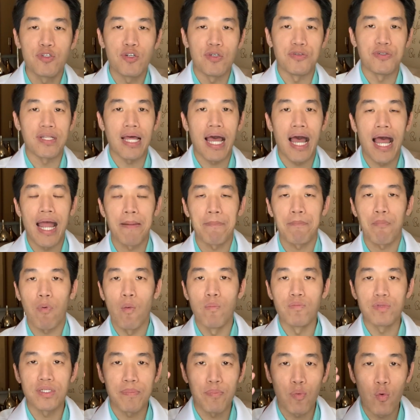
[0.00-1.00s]
พิโซดสุดท้ายผ
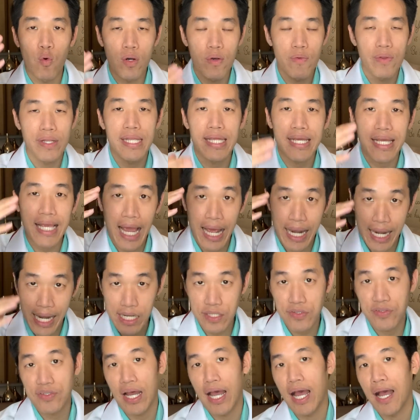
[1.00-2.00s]
มจะพูดวิธีการ
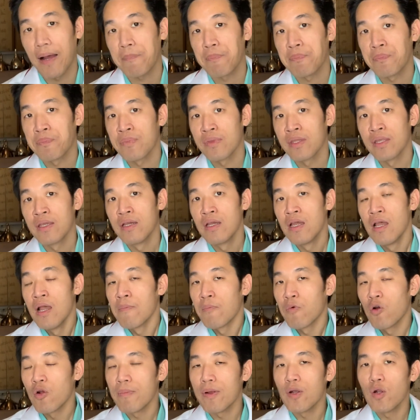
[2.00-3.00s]
รักษา
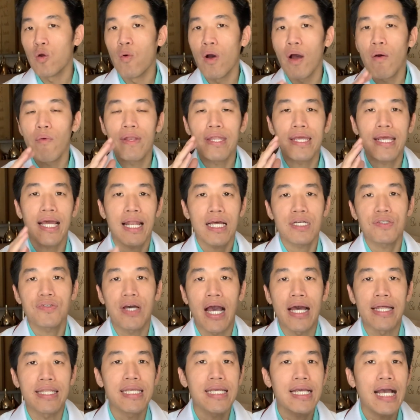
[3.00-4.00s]
คุณมาดูว่าวิธีการรัก
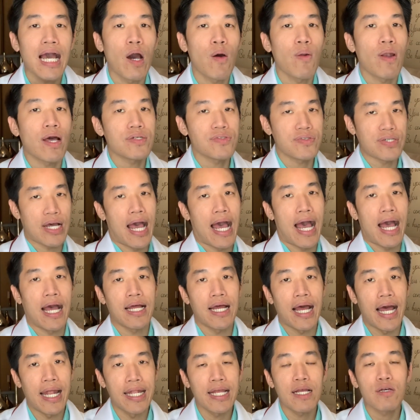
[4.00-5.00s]
ษาที่เขารักษา
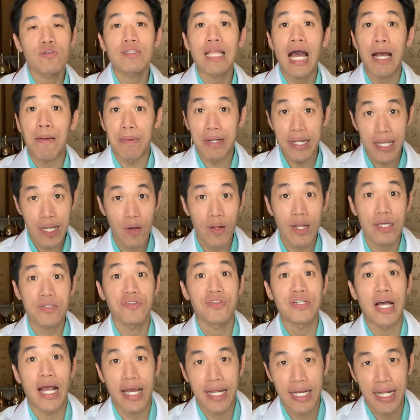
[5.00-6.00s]
อันนี้เขาต่างประเทศเขารัก
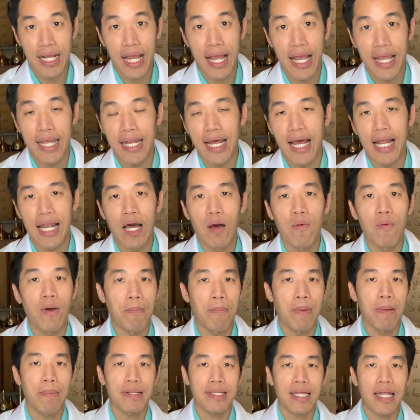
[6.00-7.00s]
ษากันยังไงนะแล้วแบ
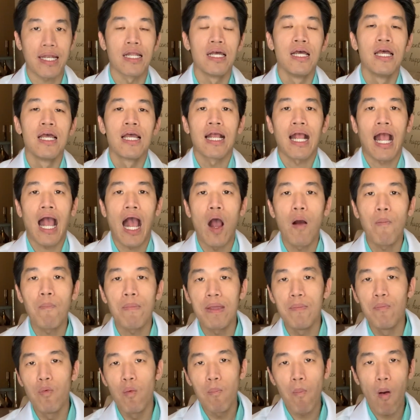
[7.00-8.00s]
บไม่ผ่าตัดเขา
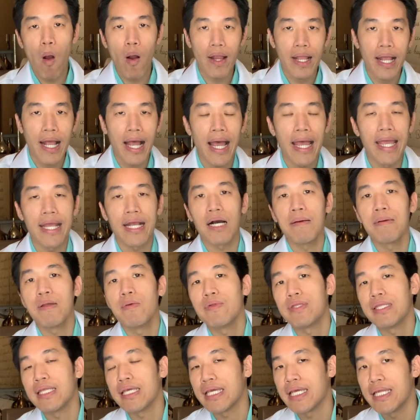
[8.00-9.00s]
มีมุมมองยังไงเขามี
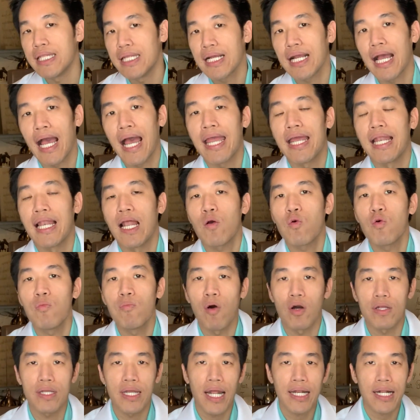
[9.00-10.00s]
วิธีคิดยังไงแล้วคุณ
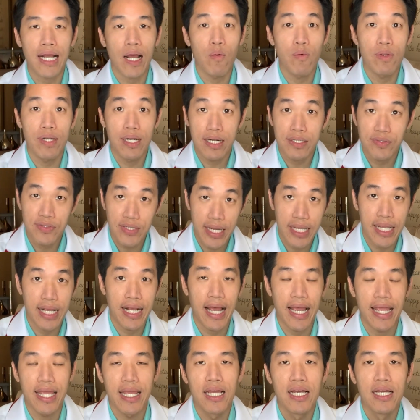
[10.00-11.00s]
หมอที่นั่นเขาวิธีรักษายั
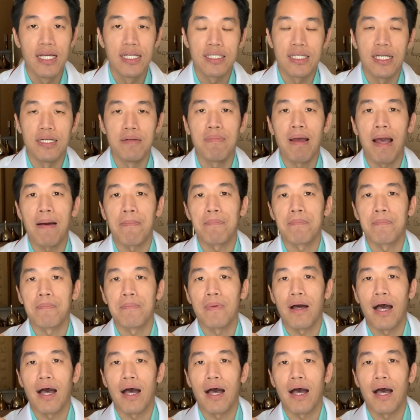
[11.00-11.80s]
งไงถึงแบบ